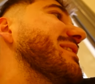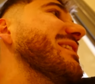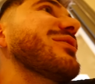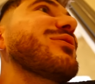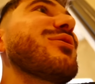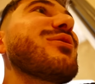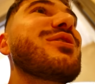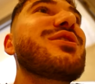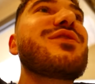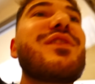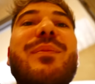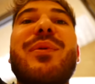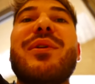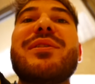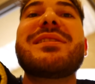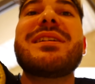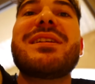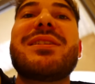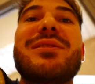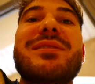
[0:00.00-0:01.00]
petit truc, je vais
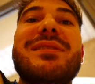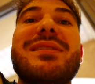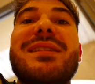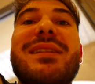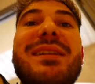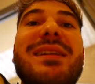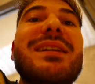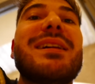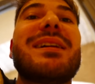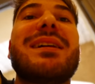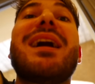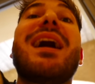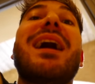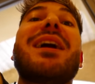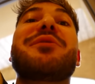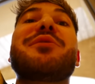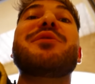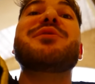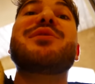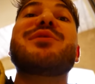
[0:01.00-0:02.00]
penser que c'est à
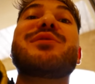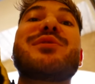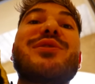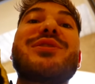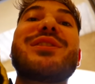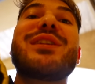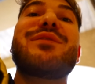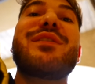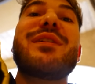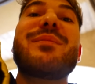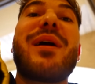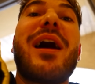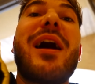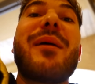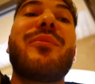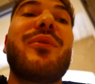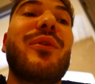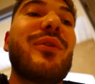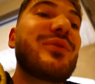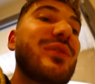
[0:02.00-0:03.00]
cause de ce que j'ai fait par
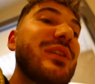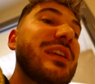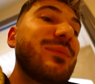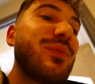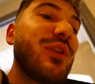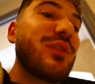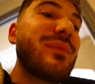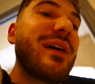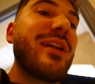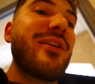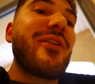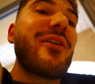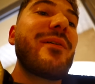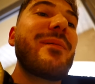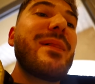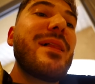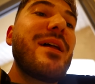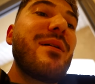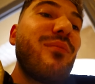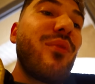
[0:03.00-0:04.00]
rapport au truc qui porte malheur.
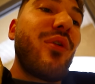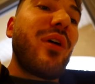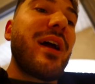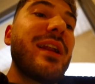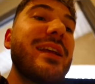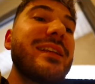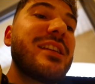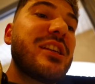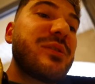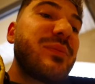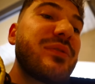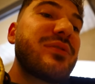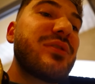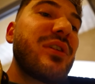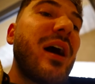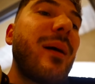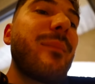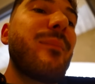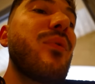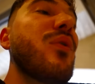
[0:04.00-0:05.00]
en réalité, je pense qu'il y
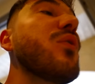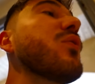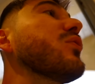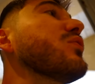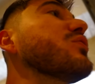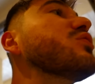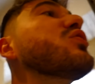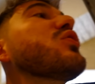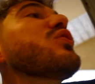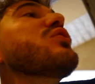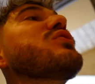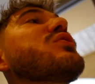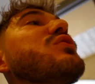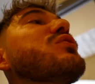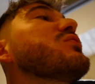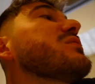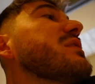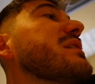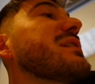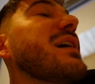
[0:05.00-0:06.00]
aura beaucoup de choses
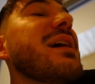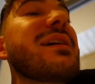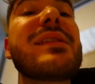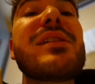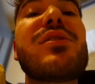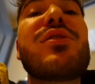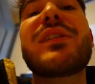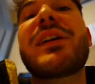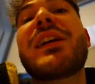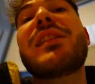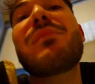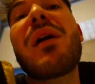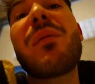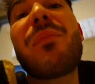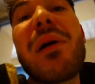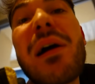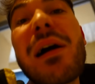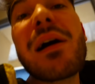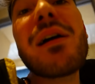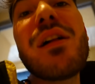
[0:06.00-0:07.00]
où ça sera des conneries de ma
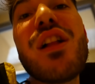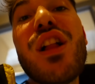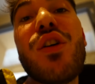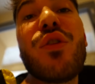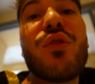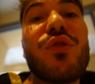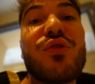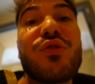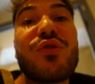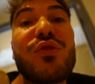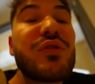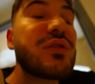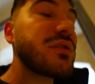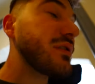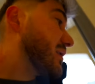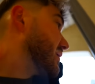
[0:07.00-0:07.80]
part ou juste